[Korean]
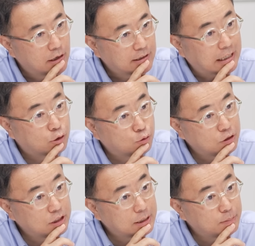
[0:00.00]

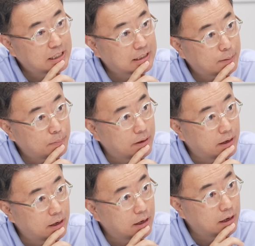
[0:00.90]
야수꾼이 심사
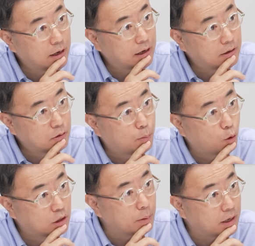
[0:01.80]
참배를
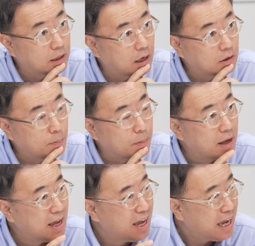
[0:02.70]
볼 때마다 그
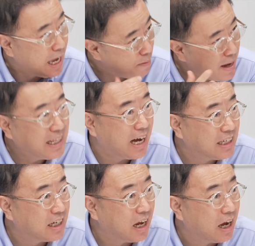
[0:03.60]
해마다
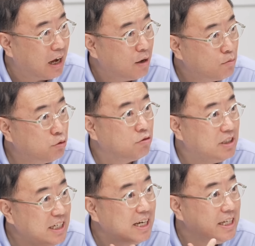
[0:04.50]
가잖아. 무슨
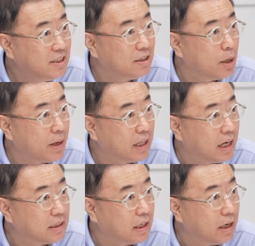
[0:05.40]
일 있을 때마다
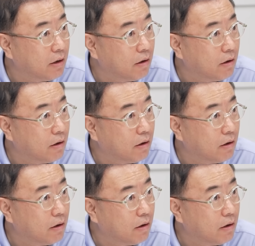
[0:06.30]
가잖아요.